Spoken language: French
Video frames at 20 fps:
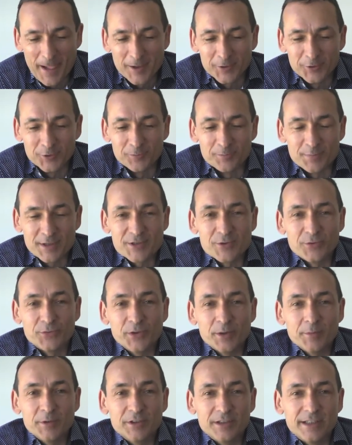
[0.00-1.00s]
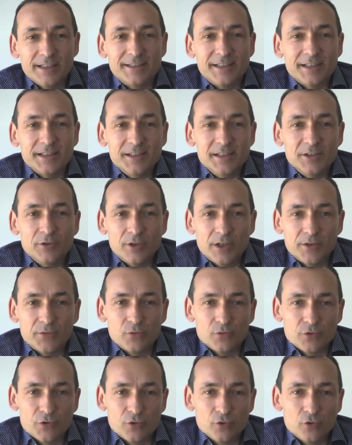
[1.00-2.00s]
de ne pas s'enfermer dans la technique de la
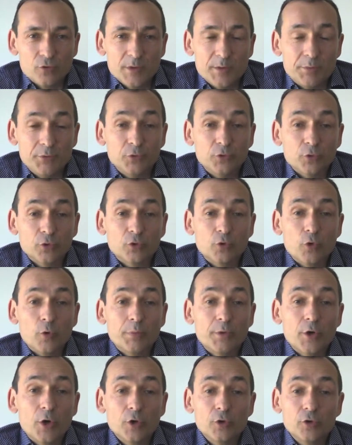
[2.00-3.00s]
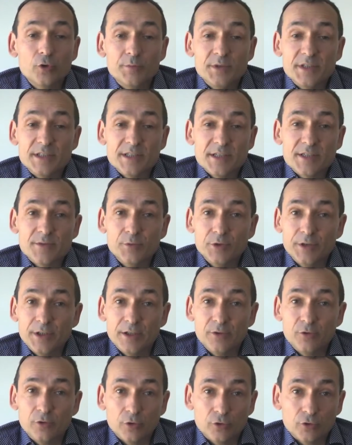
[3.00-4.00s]
fonction, mais plutôt de comprendre le business
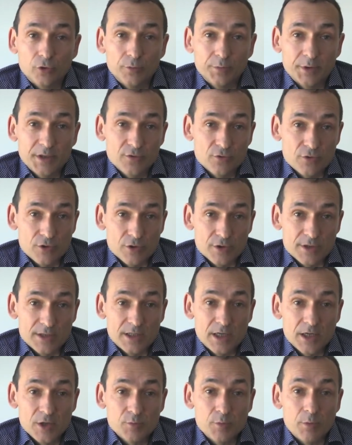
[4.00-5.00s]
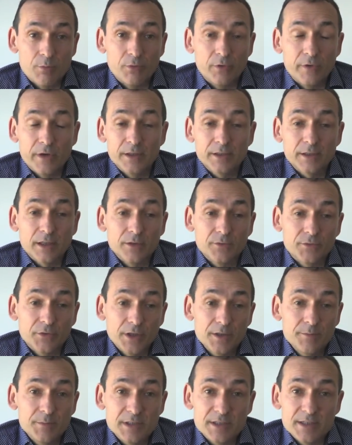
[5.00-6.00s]
model de l'entreprise au sens large pour pouvoir être un
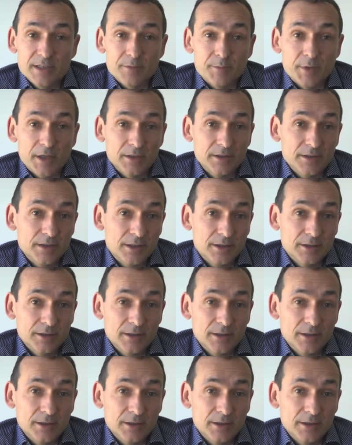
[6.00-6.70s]
vrai business partner.